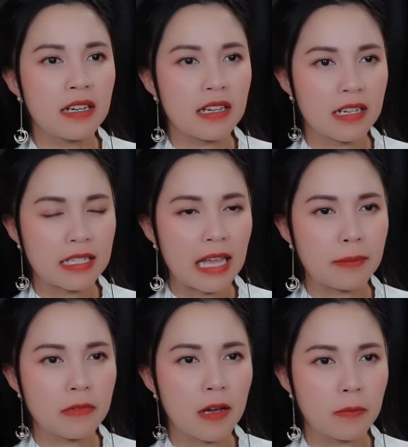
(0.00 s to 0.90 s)
A
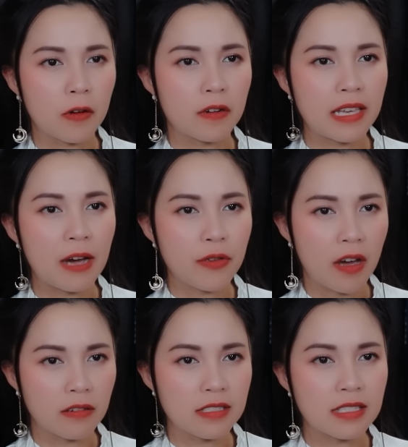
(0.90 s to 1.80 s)
Tam cầm con dao
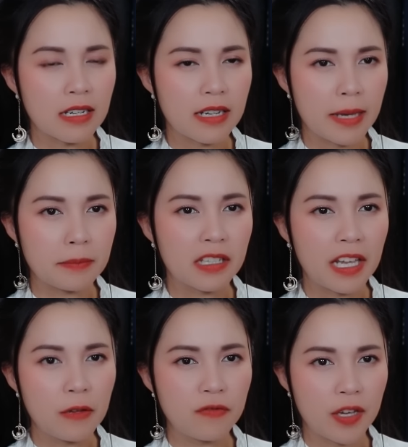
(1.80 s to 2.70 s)
nhọn sắc lẹm
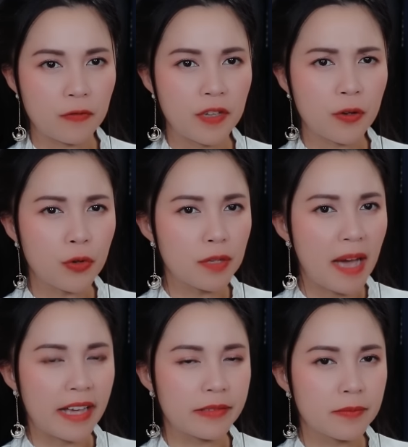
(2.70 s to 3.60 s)
tiến về phía cuối
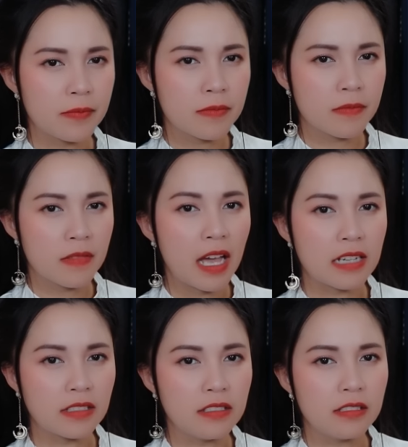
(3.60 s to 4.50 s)
bàn.
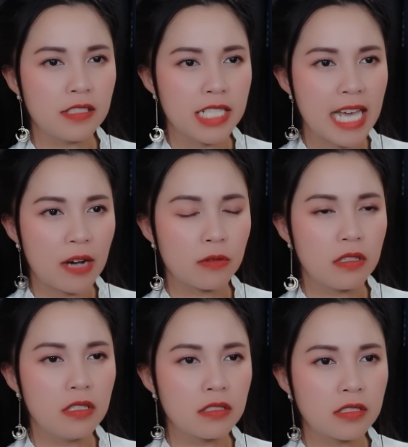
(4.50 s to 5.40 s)
Hắn đưa lưỡi dao
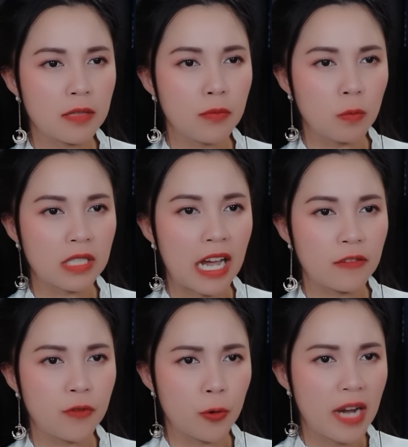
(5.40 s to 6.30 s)
lướt trên bụng thai
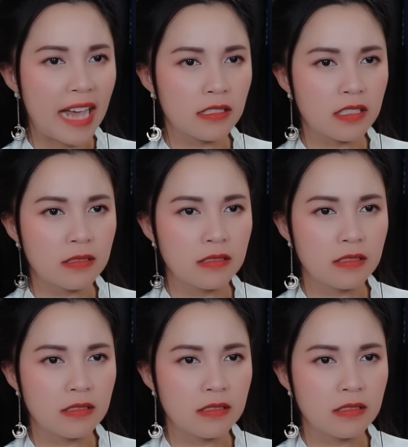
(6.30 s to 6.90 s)
phụ đáng thương.